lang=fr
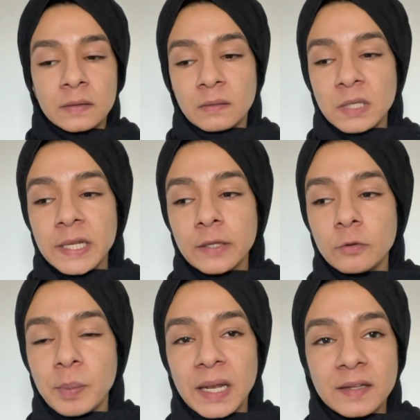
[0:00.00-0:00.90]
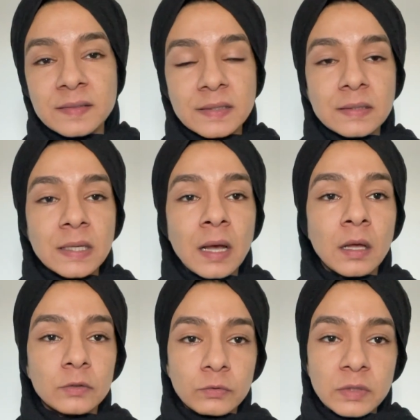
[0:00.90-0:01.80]
Des milliers de
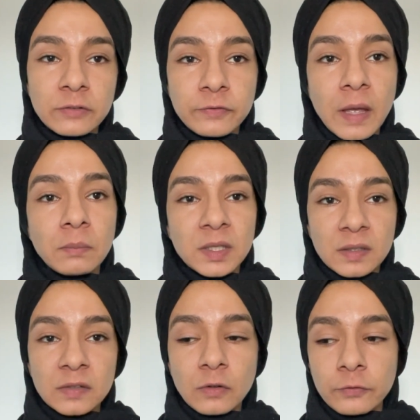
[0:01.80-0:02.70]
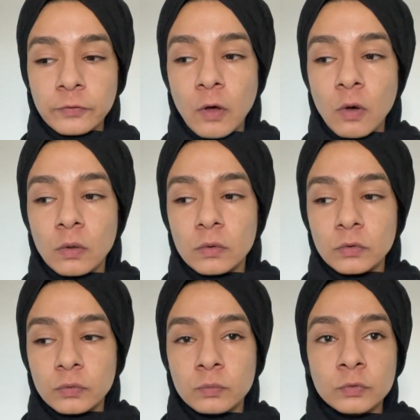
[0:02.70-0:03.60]
Palestiniens, dont des femmes et des enfants,
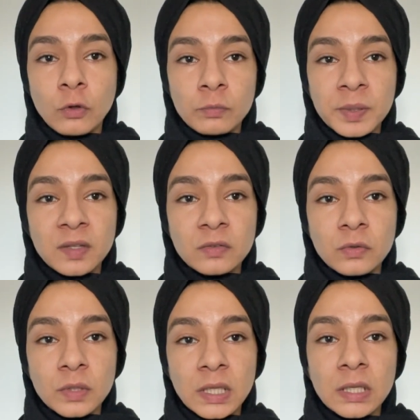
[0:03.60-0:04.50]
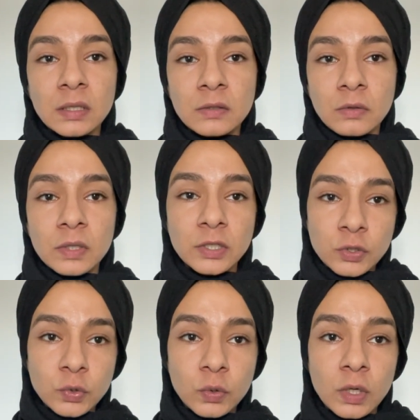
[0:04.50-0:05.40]
sont emprisonnés dans les
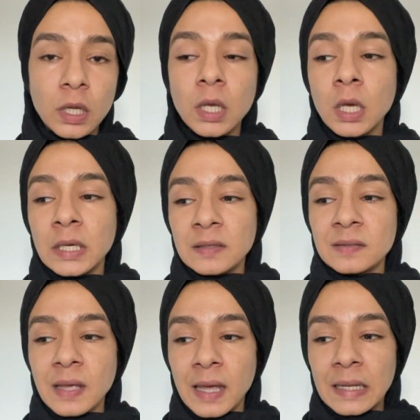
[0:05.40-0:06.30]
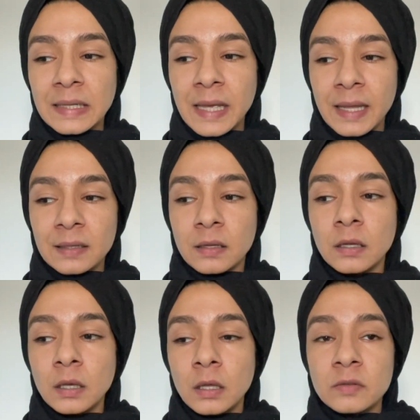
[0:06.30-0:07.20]
geôles israéliennes
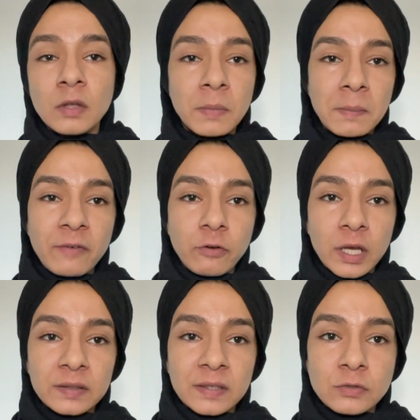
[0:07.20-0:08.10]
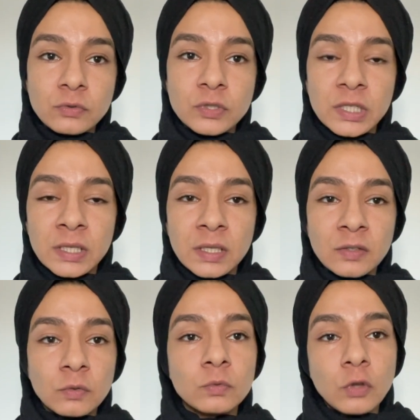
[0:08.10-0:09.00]
sans même avoir été jugés.
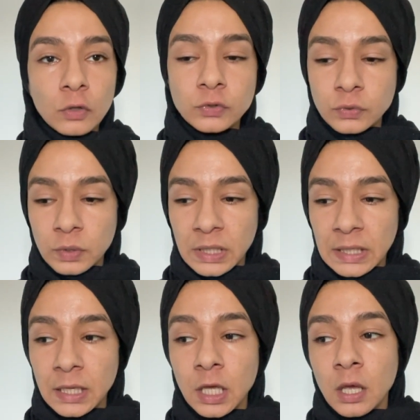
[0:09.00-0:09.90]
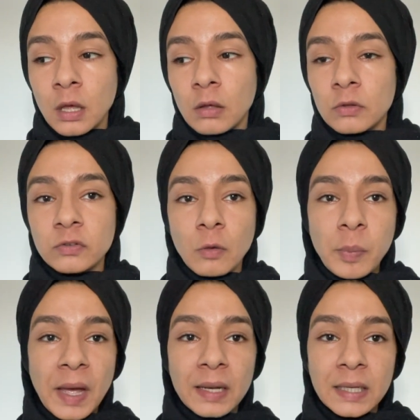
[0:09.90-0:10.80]
Ils sont torturés, euh, sans
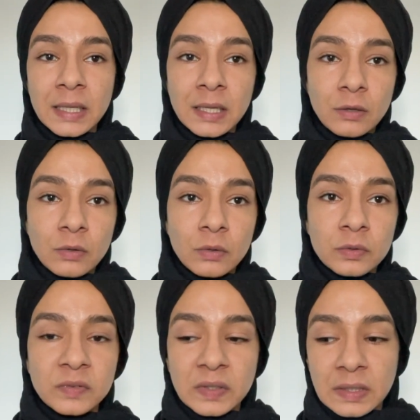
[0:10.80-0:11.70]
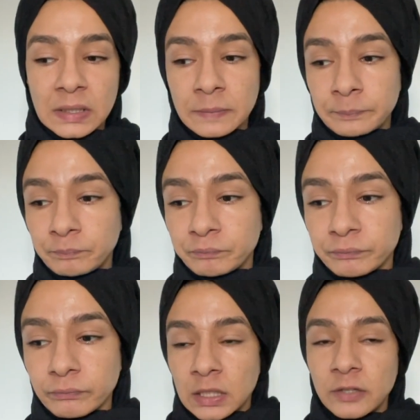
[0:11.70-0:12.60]
parler euh, des,
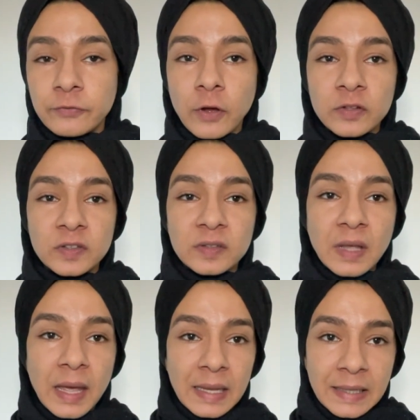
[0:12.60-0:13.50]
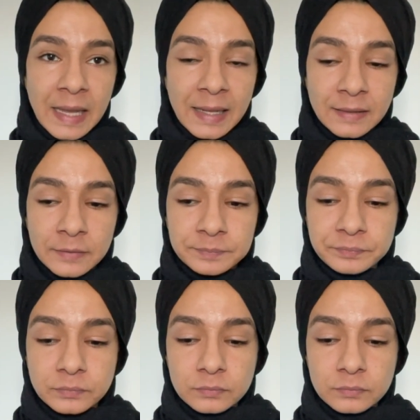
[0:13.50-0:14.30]
forces israéliennes